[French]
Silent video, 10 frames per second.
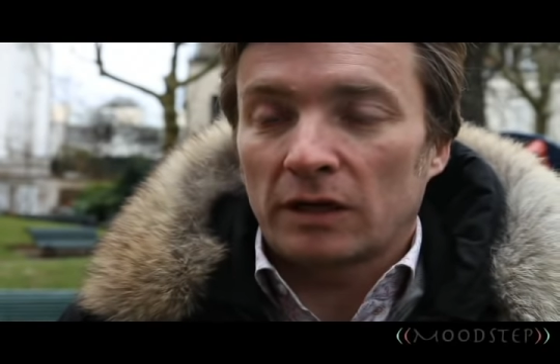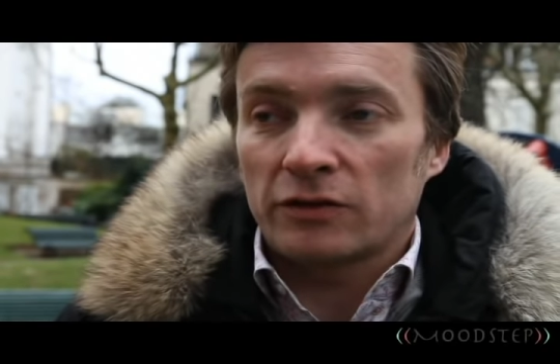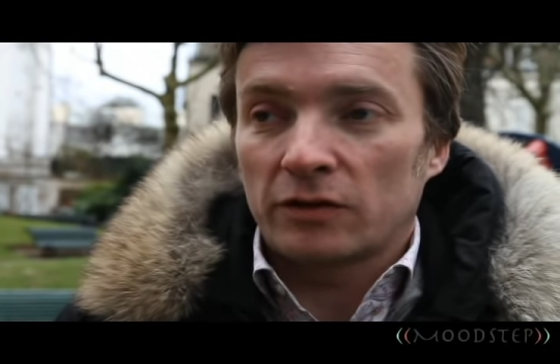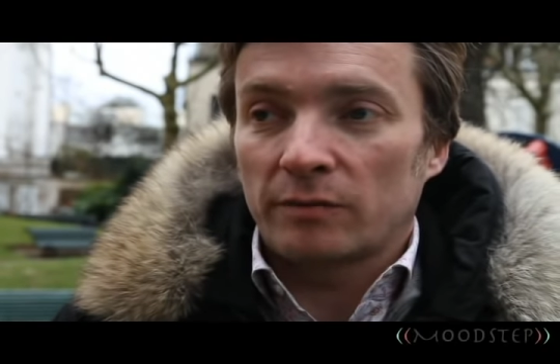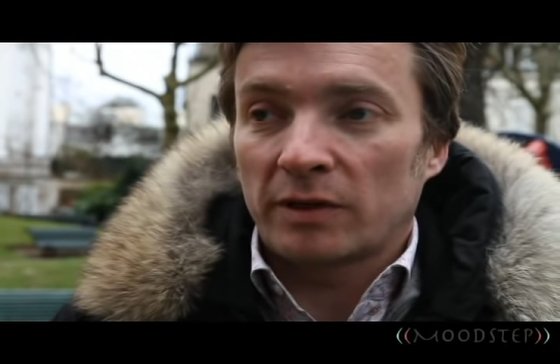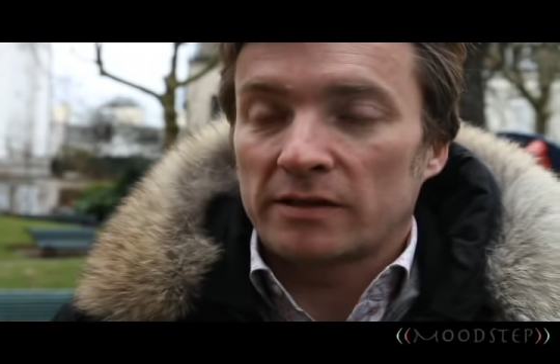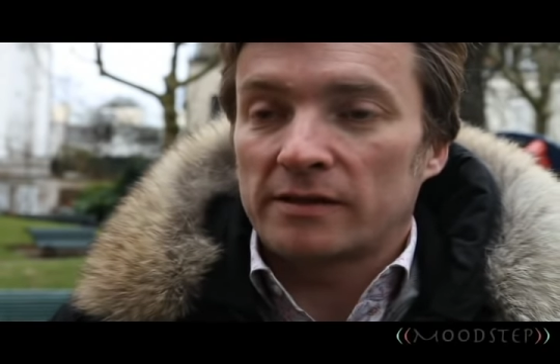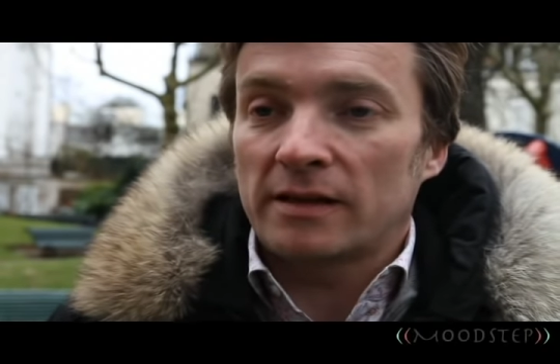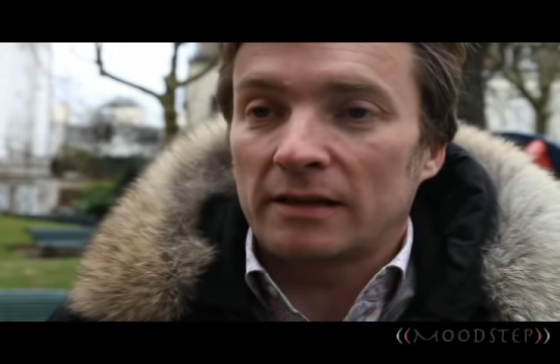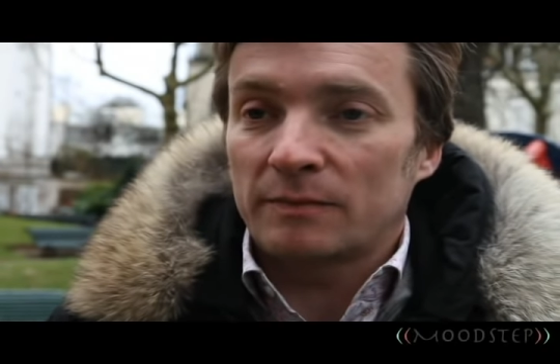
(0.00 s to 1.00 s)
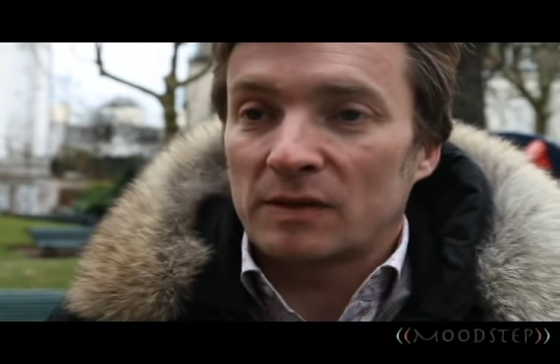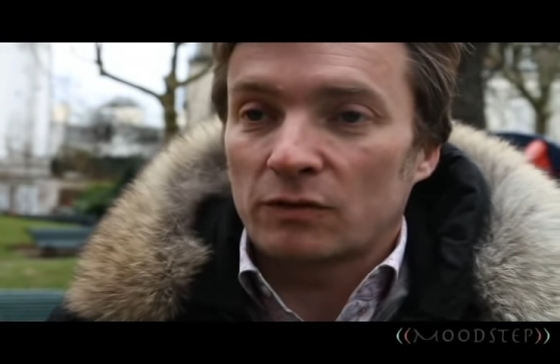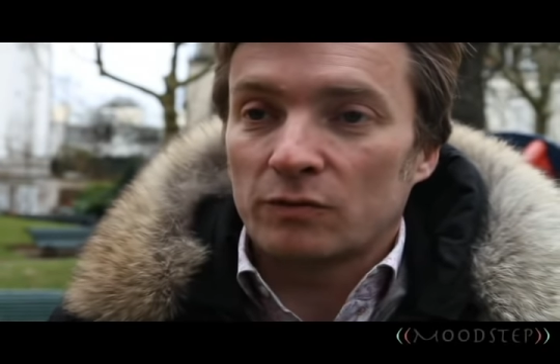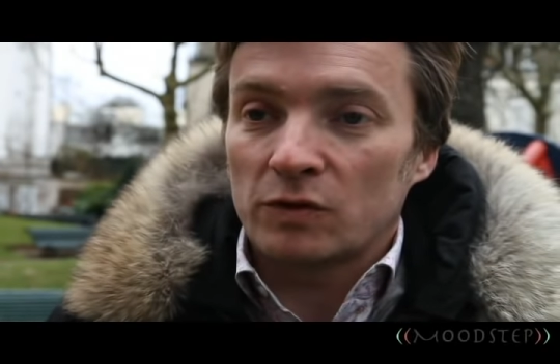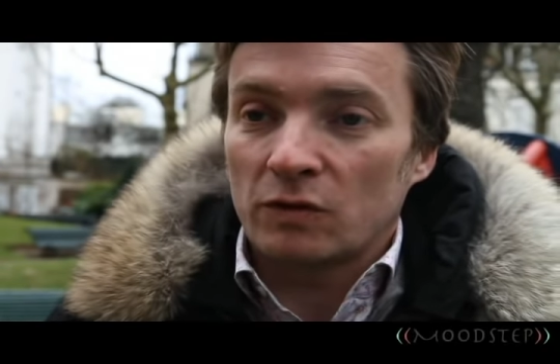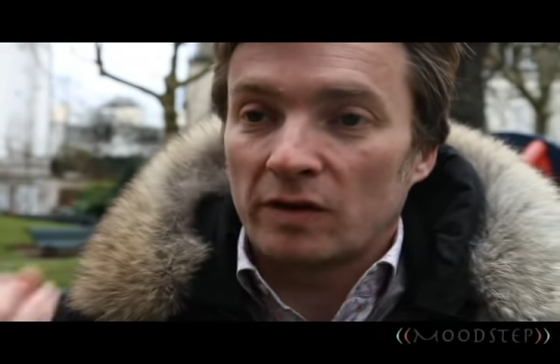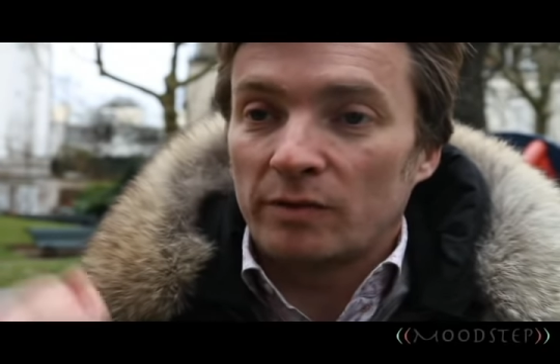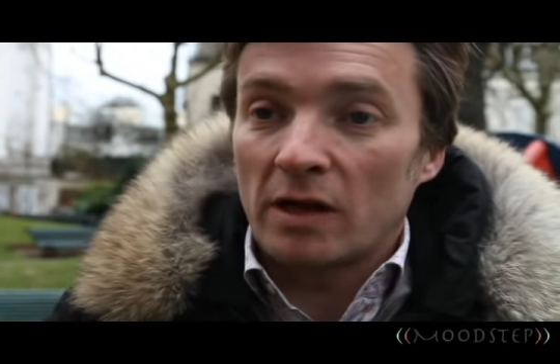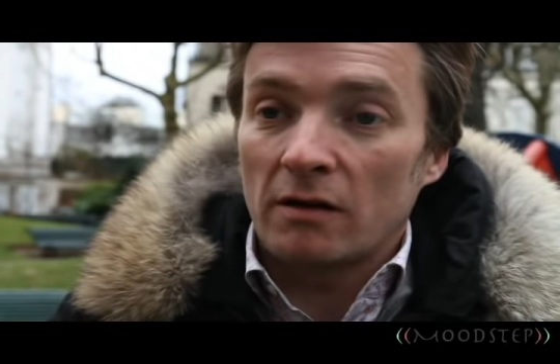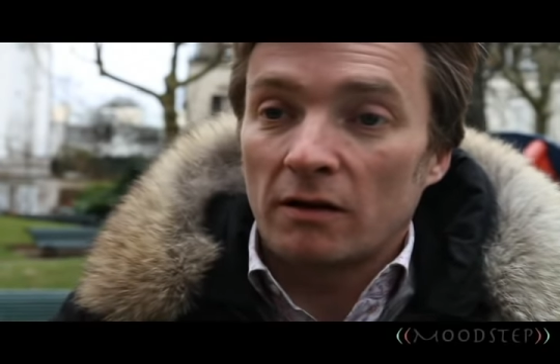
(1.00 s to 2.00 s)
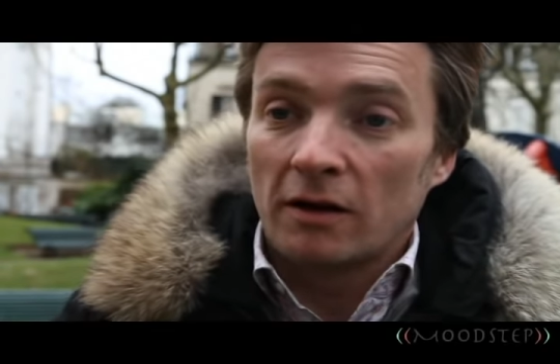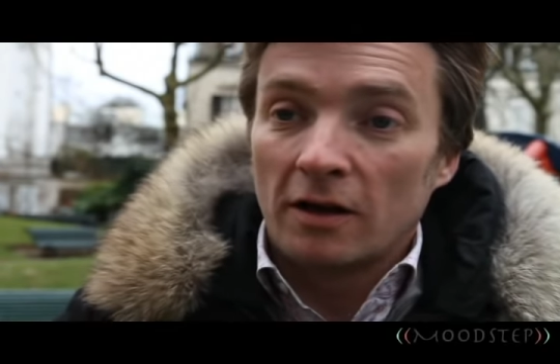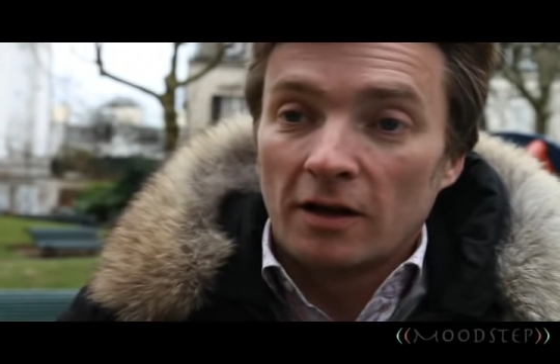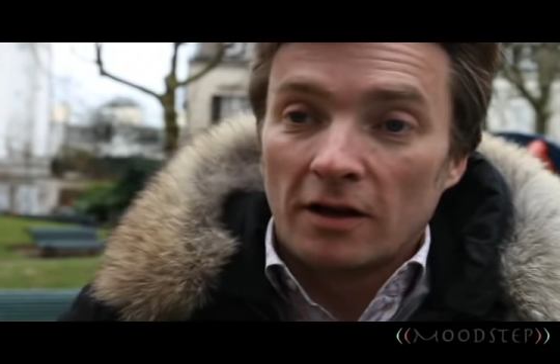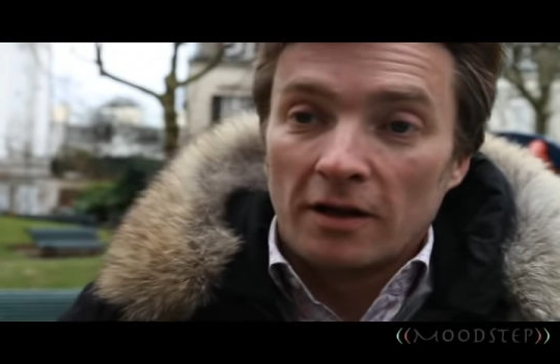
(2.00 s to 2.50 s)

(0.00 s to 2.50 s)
et j'en ai pris 17 parce que je me sentais bien. Mm.